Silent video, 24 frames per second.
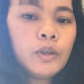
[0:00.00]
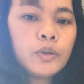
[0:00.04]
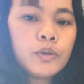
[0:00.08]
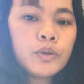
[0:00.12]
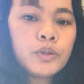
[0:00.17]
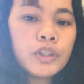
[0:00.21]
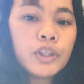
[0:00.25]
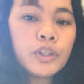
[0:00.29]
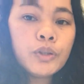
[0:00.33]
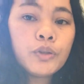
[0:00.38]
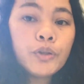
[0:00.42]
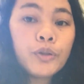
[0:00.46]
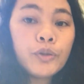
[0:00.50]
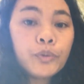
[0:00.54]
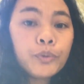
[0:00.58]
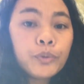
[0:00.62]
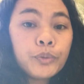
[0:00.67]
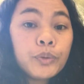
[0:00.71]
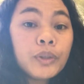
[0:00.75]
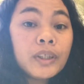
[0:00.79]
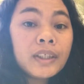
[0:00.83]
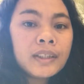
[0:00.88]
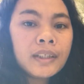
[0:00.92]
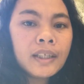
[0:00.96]
Kung sino yung
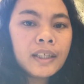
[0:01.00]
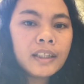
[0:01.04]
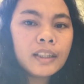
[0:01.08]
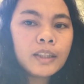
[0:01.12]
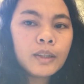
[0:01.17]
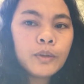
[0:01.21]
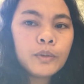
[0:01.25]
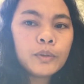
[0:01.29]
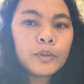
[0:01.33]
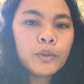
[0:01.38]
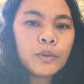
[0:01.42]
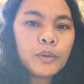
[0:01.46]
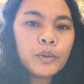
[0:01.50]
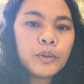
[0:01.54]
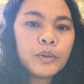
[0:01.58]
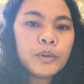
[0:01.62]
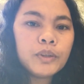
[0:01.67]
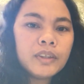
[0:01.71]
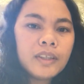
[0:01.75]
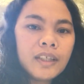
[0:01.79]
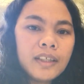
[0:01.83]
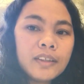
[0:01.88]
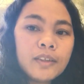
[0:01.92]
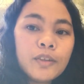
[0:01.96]
unang naitlog
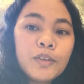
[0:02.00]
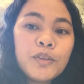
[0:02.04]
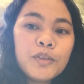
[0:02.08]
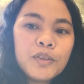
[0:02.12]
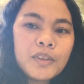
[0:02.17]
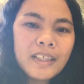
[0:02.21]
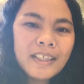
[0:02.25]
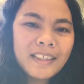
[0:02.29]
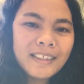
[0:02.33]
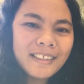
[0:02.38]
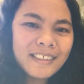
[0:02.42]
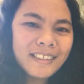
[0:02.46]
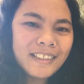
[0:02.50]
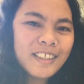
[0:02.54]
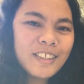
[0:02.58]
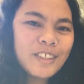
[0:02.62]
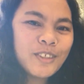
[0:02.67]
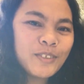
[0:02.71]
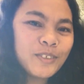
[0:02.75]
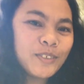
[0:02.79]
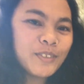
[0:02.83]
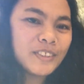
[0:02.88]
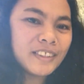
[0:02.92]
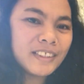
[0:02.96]
doon, at doon na din
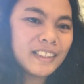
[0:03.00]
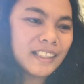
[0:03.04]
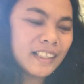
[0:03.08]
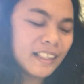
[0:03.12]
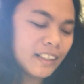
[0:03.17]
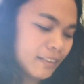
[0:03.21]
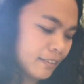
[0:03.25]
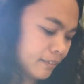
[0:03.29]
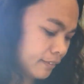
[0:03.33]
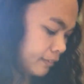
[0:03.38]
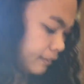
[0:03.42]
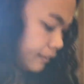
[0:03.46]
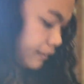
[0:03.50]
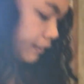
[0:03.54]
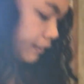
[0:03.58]
sunod sila yon